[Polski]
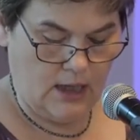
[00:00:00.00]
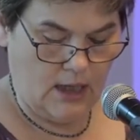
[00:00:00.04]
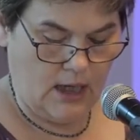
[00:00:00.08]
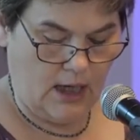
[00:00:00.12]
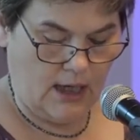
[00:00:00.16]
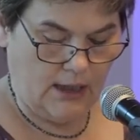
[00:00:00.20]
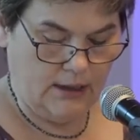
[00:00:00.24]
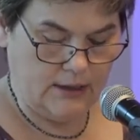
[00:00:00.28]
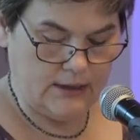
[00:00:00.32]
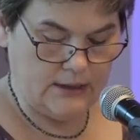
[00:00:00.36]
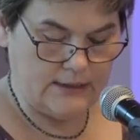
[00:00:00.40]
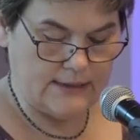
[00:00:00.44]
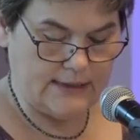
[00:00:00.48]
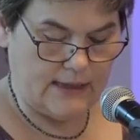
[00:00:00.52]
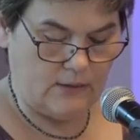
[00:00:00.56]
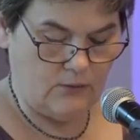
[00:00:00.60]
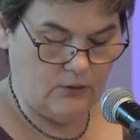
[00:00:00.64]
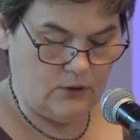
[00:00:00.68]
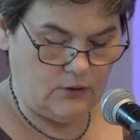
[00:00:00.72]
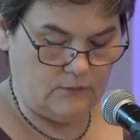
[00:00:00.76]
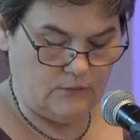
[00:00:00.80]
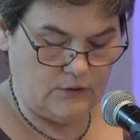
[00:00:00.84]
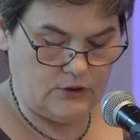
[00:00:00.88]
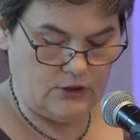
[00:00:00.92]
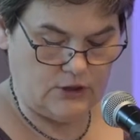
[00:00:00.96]
ale jej
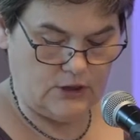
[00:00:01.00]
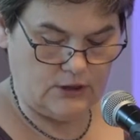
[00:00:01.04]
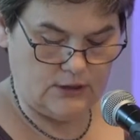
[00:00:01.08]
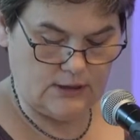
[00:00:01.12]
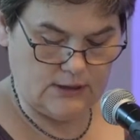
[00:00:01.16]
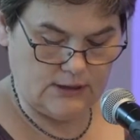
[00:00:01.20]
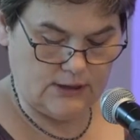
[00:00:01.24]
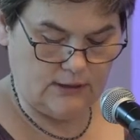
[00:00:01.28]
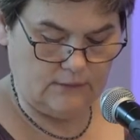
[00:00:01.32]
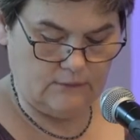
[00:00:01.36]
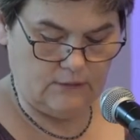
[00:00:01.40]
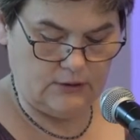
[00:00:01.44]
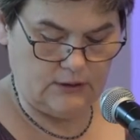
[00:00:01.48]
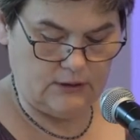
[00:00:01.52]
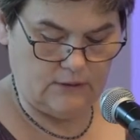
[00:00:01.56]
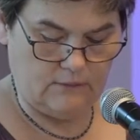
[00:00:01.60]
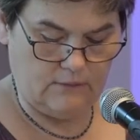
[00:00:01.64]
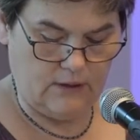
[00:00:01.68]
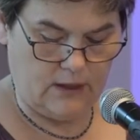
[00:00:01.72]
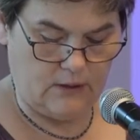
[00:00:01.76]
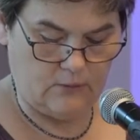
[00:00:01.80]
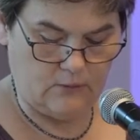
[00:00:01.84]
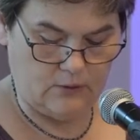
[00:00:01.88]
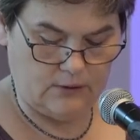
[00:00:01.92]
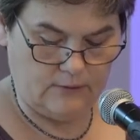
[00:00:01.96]
całkowicie nie
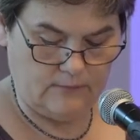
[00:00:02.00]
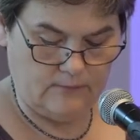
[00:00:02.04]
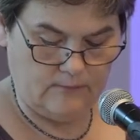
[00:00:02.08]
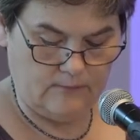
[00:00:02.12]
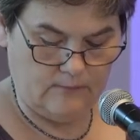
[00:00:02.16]
zlikwidowały.